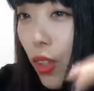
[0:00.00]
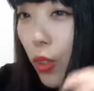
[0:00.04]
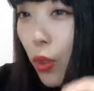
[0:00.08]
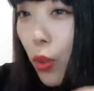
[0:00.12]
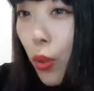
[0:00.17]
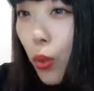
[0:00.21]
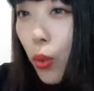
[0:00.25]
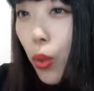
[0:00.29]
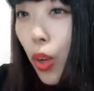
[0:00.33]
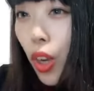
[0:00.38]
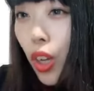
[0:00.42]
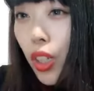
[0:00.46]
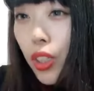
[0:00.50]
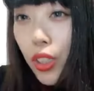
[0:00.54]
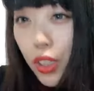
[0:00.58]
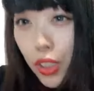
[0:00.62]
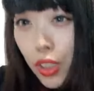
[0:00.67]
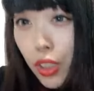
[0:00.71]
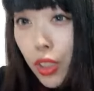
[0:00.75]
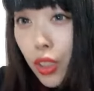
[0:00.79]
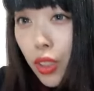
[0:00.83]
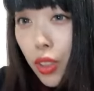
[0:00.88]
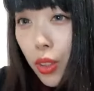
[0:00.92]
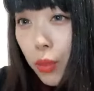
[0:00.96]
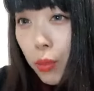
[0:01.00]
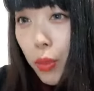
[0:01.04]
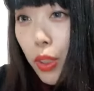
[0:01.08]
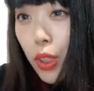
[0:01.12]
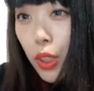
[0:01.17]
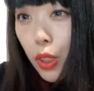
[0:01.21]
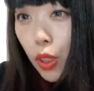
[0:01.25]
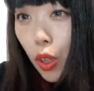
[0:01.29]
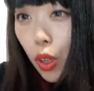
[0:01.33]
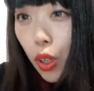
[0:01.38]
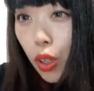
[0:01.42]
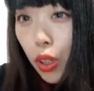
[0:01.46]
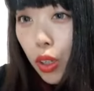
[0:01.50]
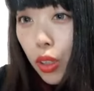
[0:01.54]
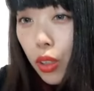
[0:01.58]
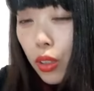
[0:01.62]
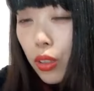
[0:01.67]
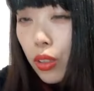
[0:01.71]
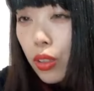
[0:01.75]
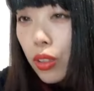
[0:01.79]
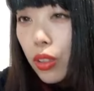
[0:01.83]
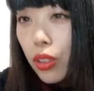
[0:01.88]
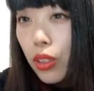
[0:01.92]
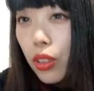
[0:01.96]
ここ初マジか。
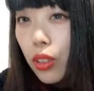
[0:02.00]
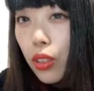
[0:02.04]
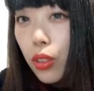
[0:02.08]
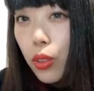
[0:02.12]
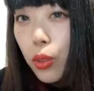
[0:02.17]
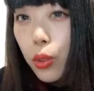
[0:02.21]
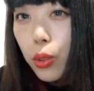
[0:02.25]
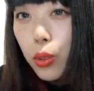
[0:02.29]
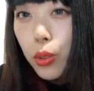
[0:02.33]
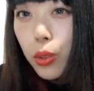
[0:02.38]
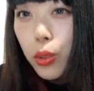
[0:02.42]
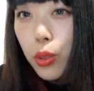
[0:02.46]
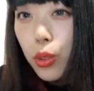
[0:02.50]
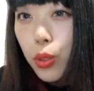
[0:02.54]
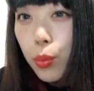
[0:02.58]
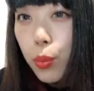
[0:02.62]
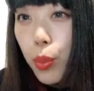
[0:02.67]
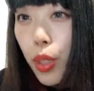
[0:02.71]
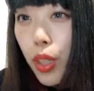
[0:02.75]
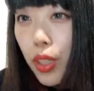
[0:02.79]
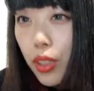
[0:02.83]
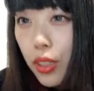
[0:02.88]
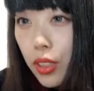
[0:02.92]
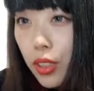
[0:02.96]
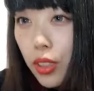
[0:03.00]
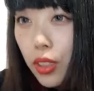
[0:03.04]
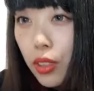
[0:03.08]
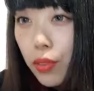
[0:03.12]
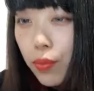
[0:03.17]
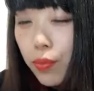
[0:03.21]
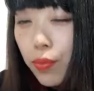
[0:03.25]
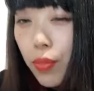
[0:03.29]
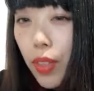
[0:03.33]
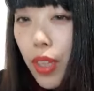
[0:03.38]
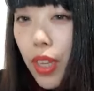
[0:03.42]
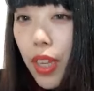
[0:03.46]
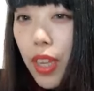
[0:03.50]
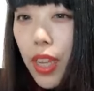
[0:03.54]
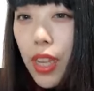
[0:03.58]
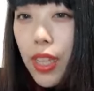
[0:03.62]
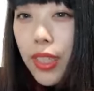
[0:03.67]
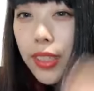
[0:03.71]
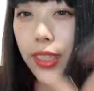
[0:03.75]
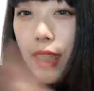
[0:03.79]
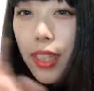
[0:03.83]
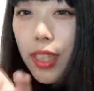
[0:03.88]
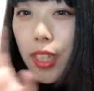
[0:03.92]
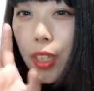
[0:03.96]
このルーム初
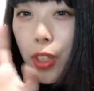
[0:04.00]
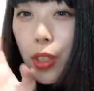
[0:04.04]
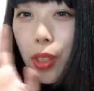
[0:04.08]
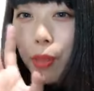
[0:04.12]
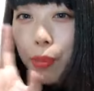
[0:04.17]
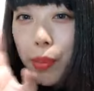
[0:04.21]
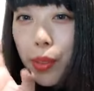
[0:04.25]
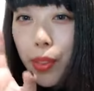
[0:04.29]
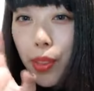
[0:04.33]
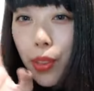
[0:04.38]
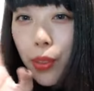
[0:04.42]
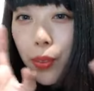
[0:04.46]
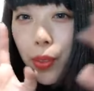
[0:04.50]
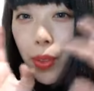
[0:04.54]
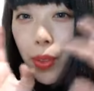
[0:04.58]
ぜひルームの